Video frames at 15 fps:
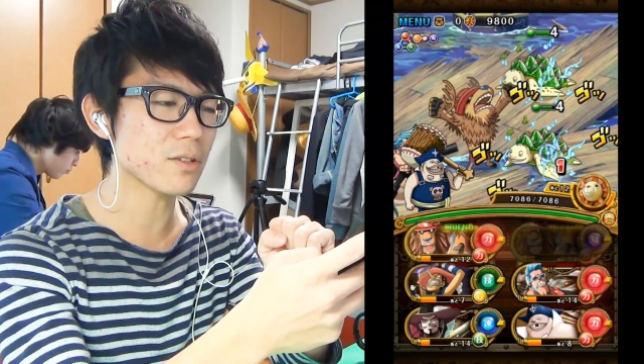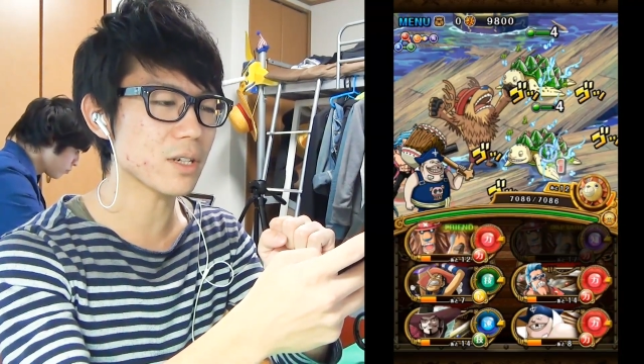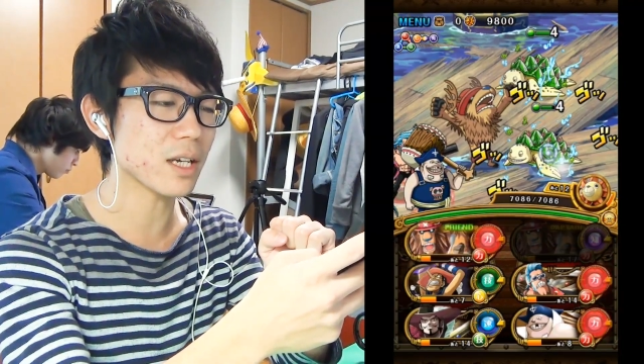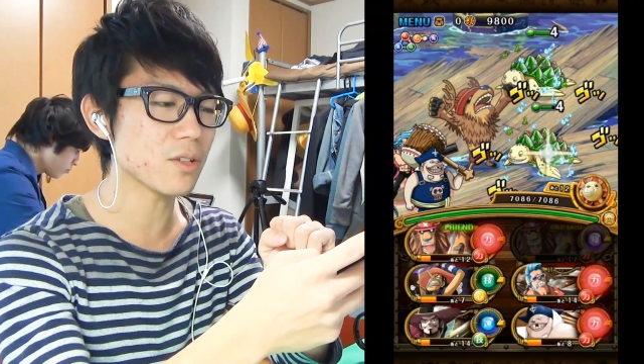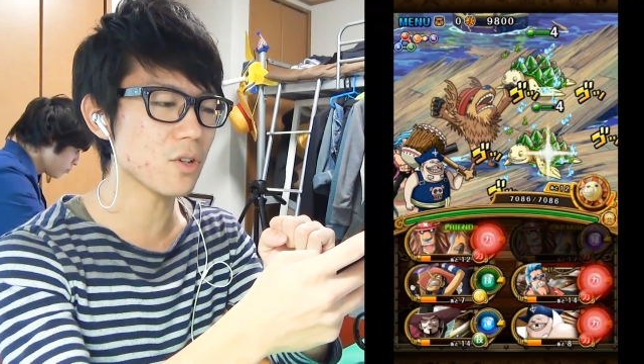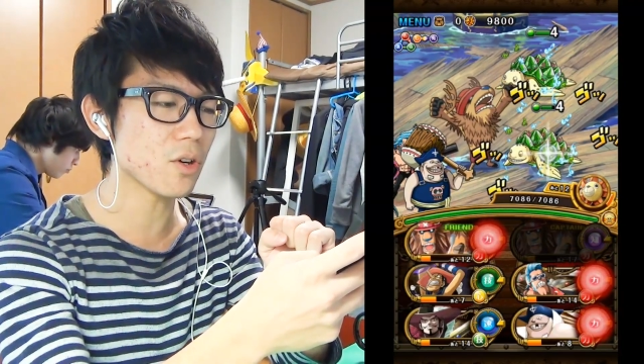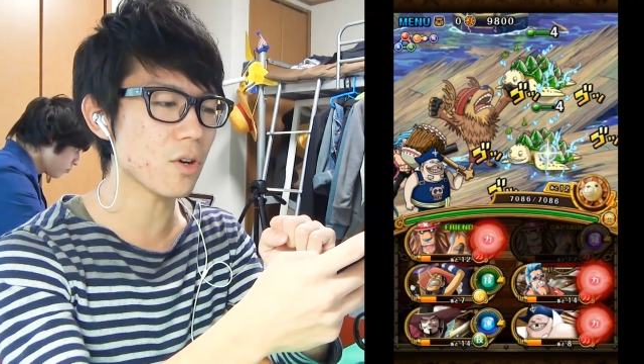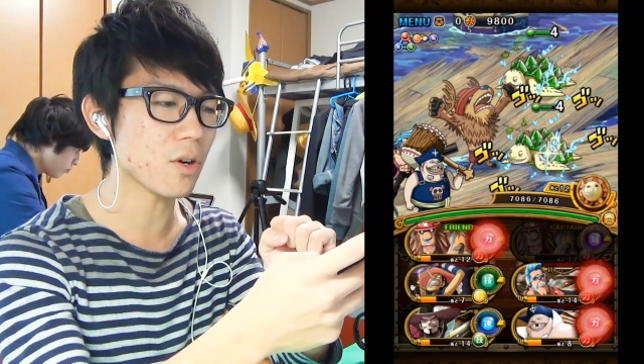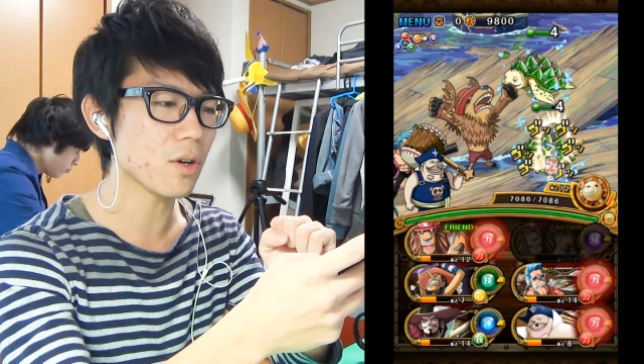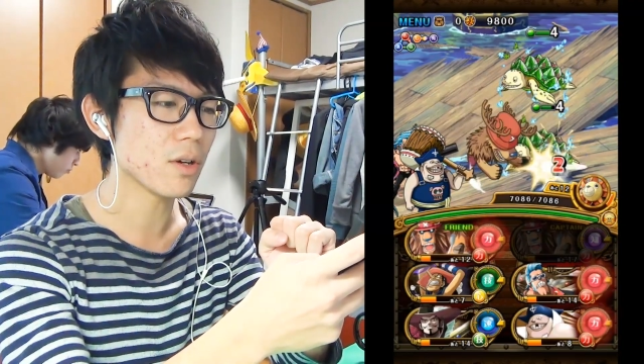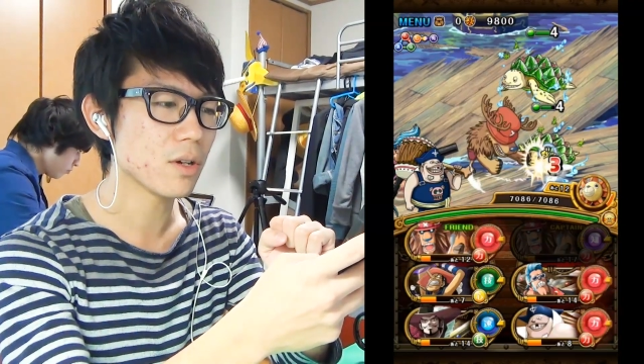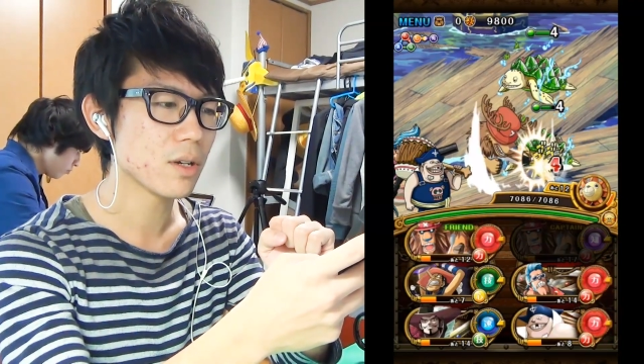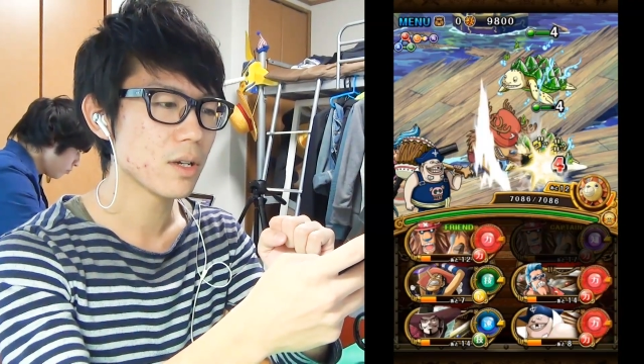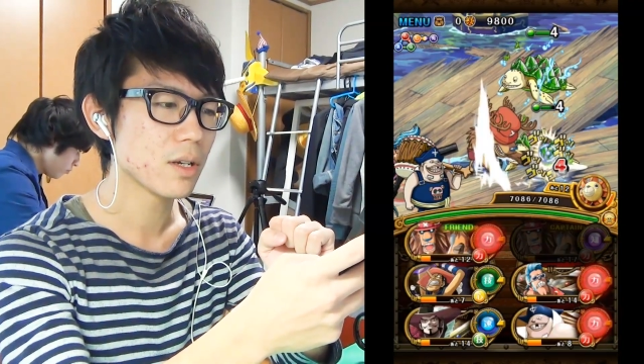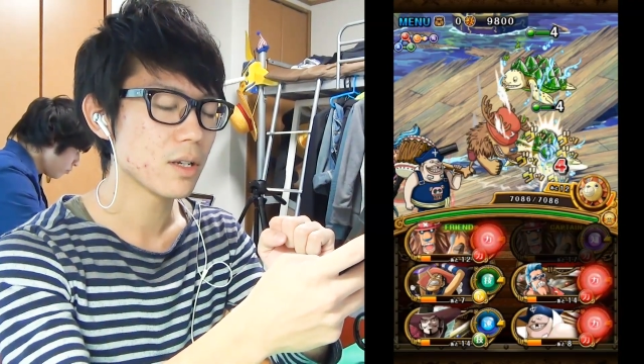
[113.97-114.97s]
るけど
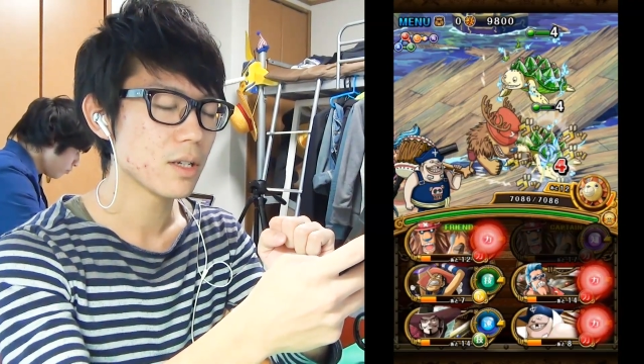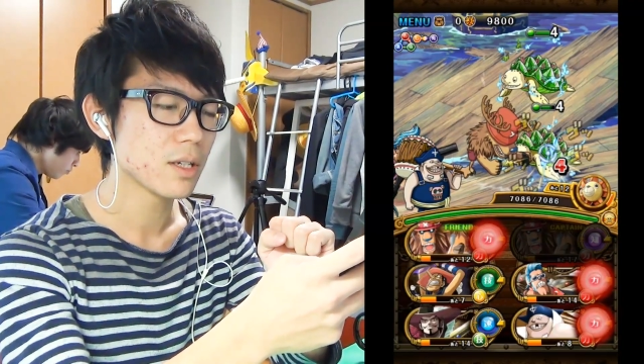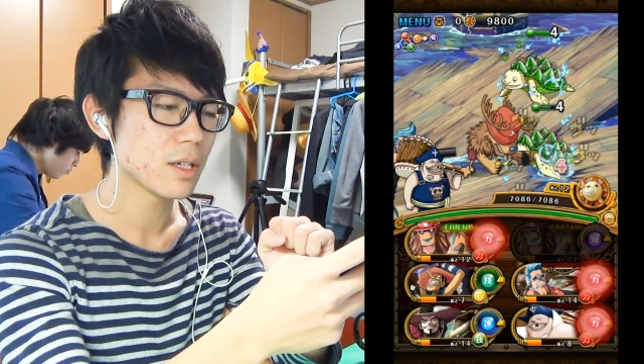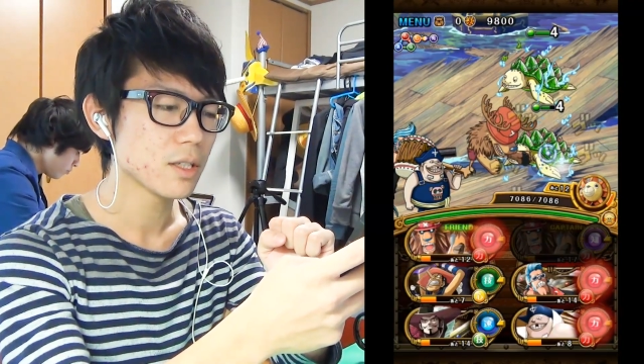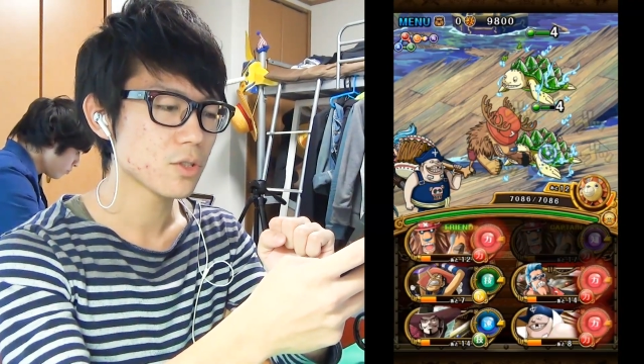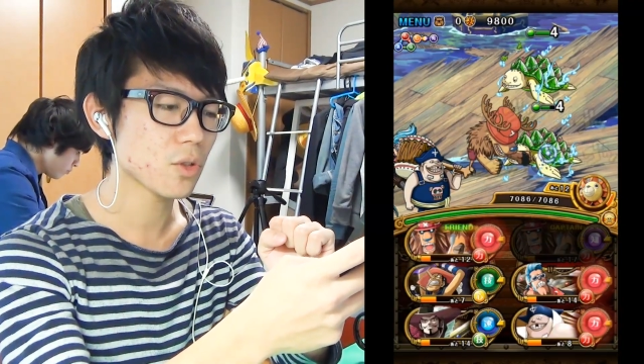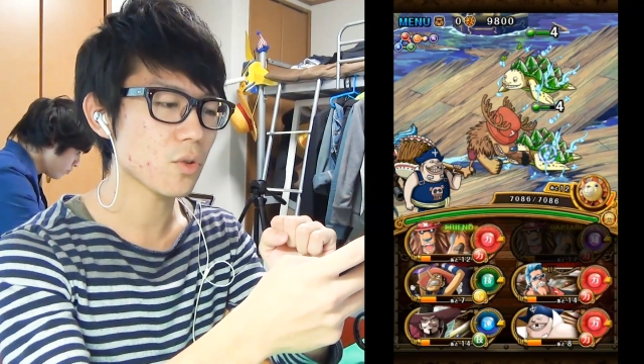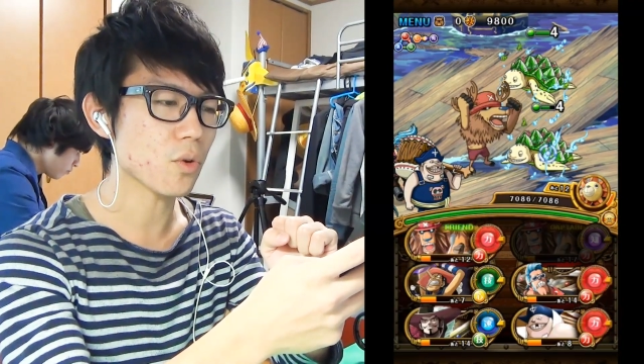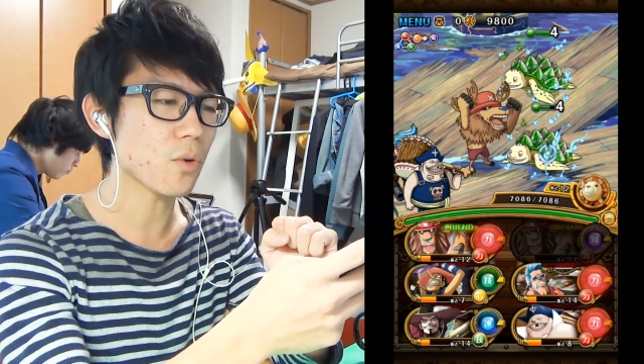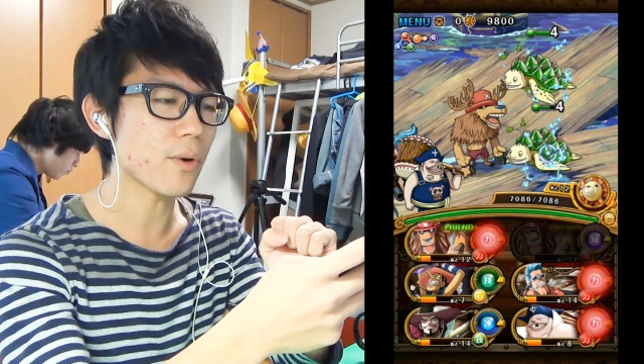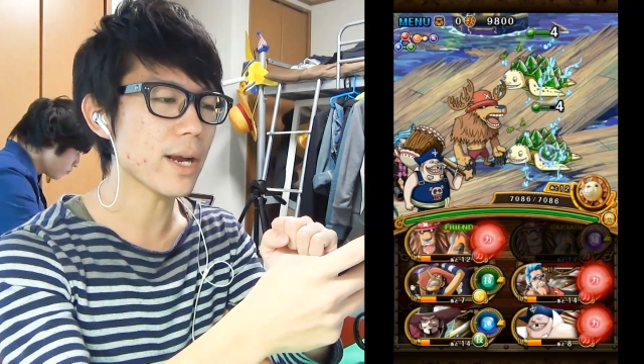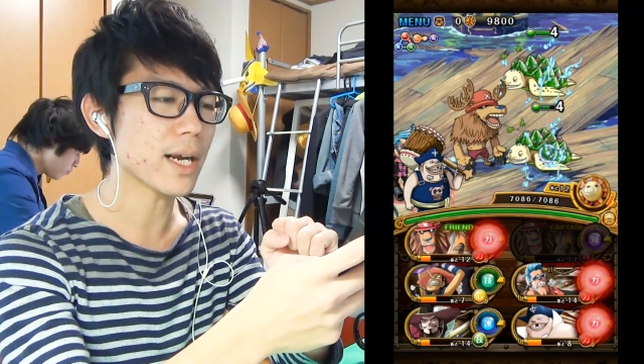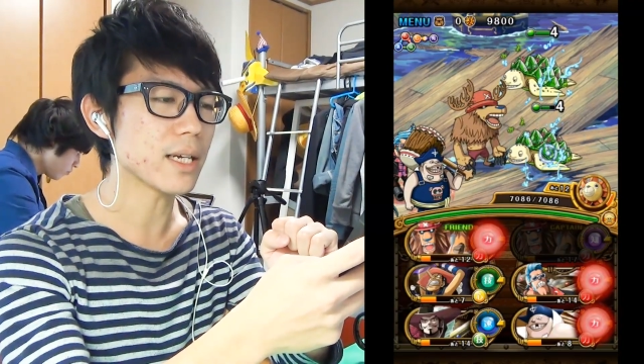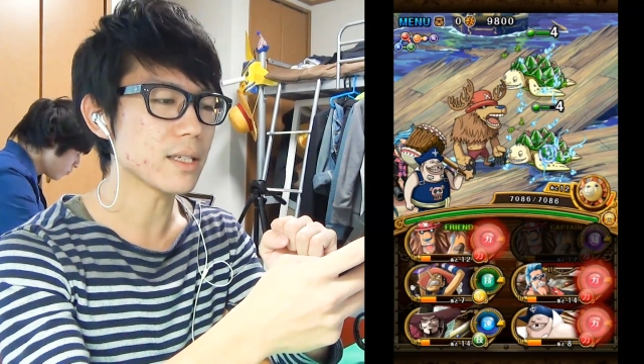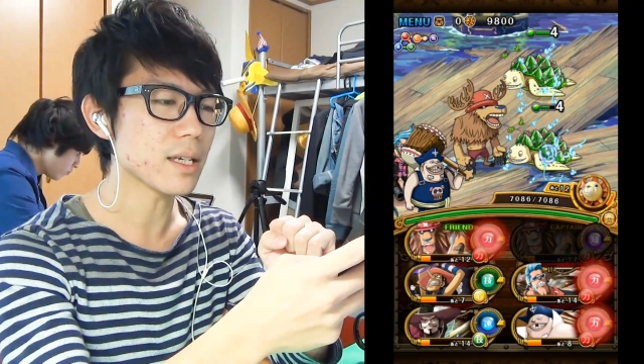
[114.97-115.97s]
ちょっと
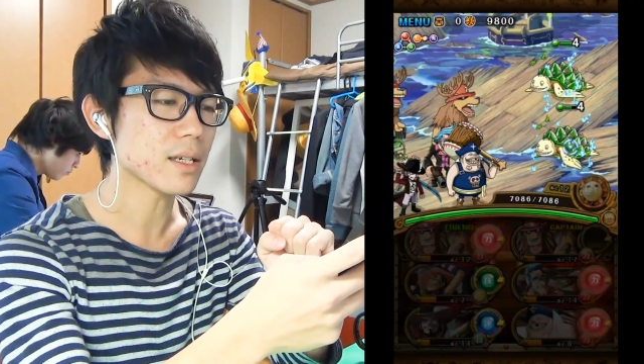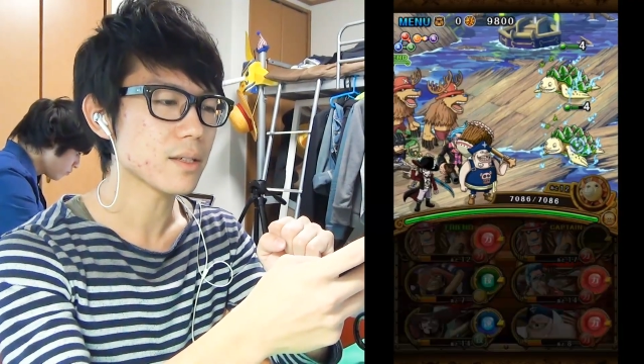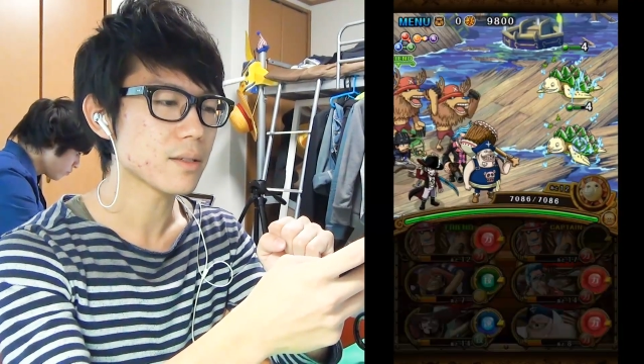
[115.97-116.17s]
怖いか